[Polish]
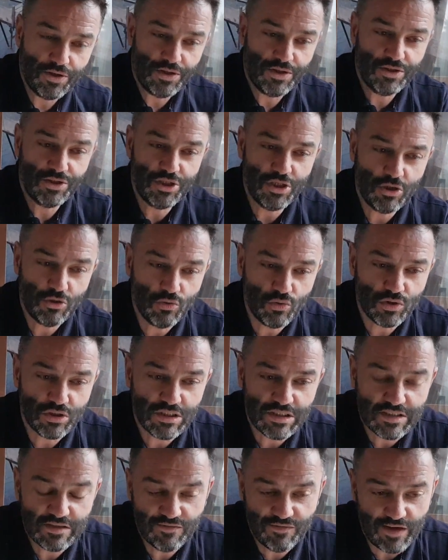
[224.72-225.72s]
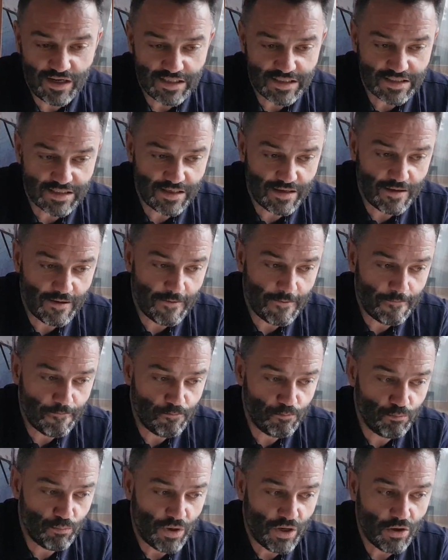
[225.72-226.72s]
Ci, którzy z Was e,
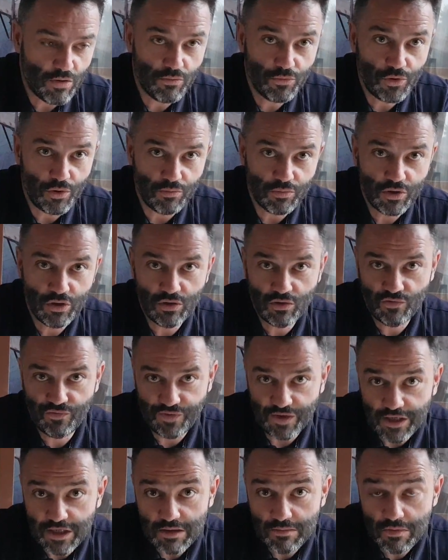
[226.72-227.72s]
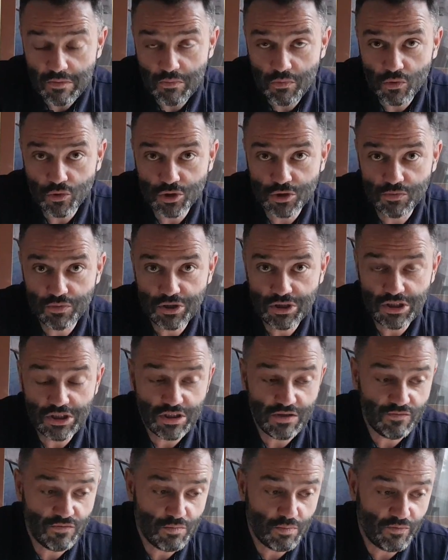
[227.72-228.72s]
mają domki, to fajnie by było, żebyście
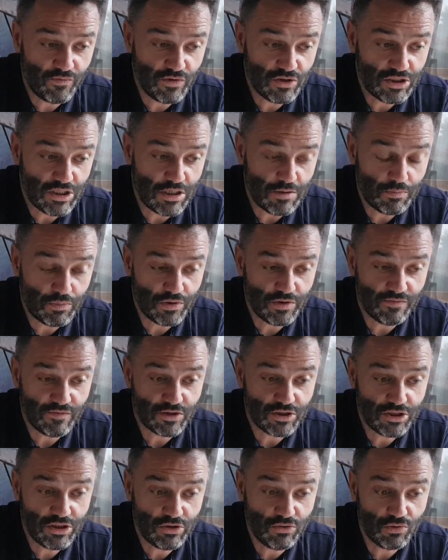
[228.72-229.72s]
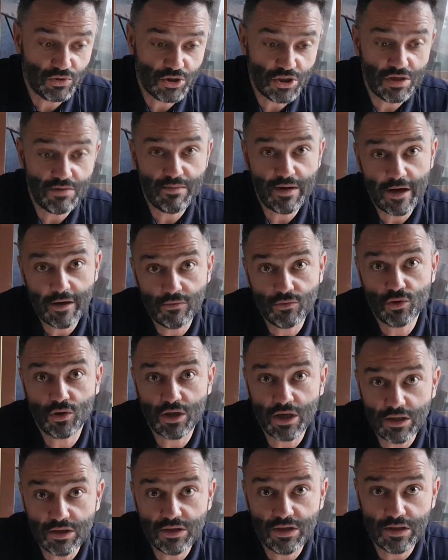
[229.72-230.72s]
się wypowiedzieli, ponieważ ci, którzy nie mają, to
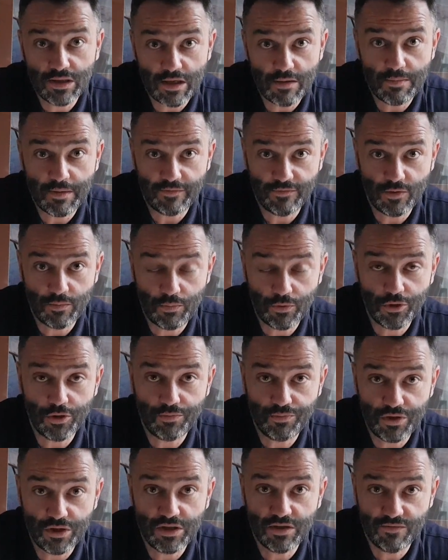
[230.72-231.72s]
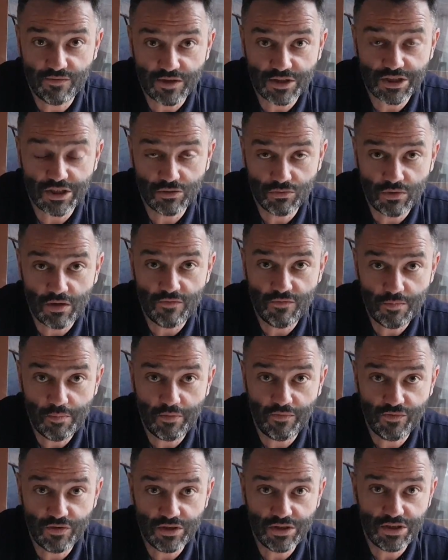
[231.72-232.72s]
chętnie najprawdopodobniej te Wasze tutaj
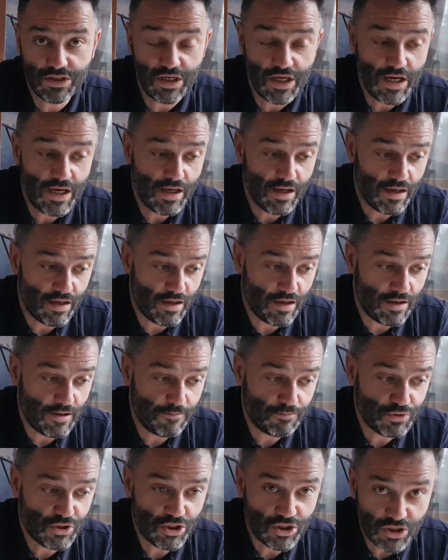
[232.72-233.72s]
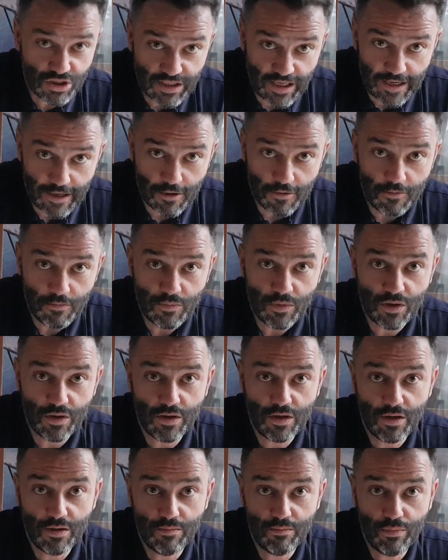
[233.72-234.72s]
wypowiedzi e, przeczytają,
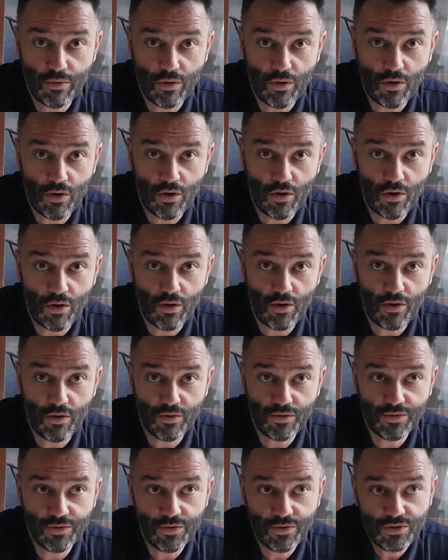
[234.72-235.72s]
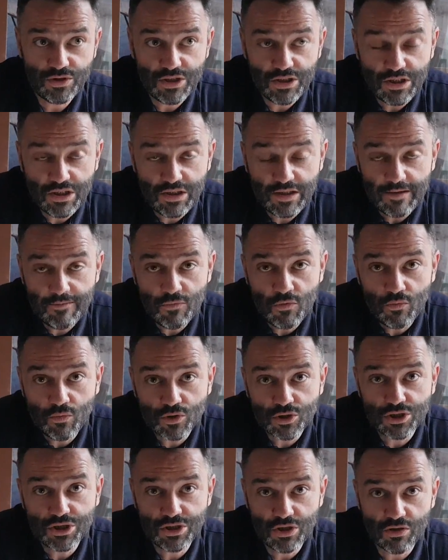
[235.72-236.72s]
e, bo no dzięki temu
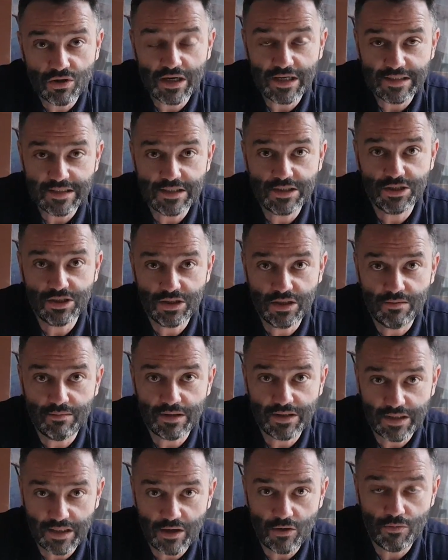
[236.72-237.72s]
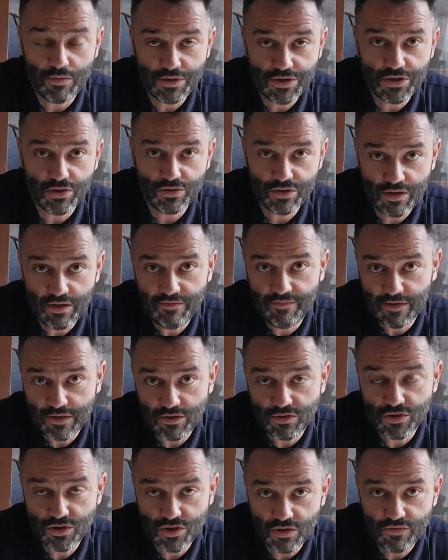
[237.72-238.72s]
może się okazać, że ten materiał będzie o tyle
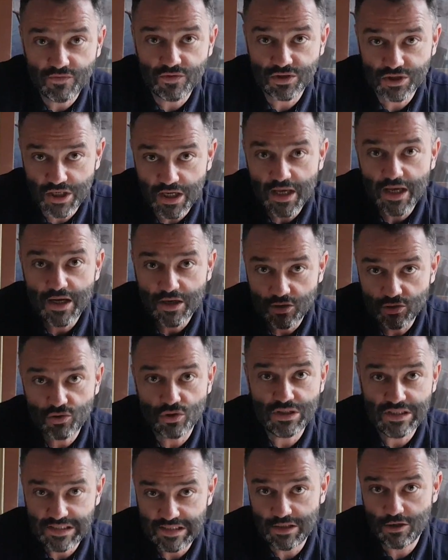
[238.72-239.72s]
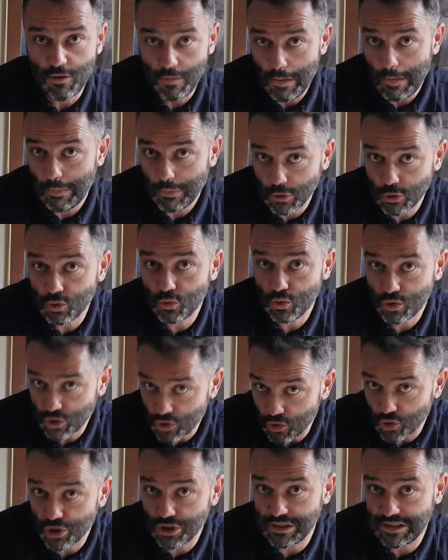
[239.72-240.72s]
wartościowy, że ktoś z tego po prostu
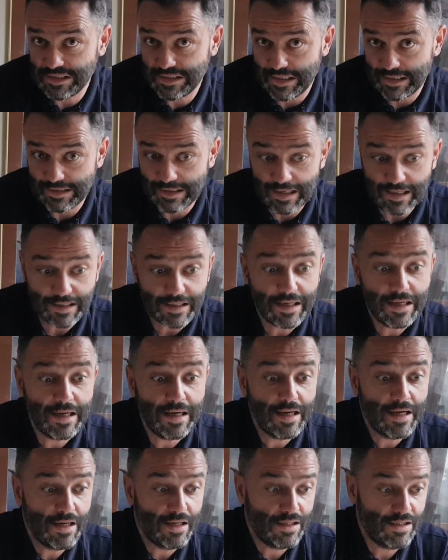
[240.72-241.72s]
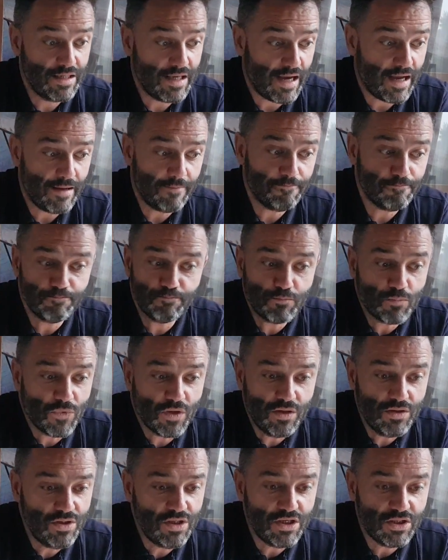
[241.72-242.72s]
skorzysta, tak? Ja nie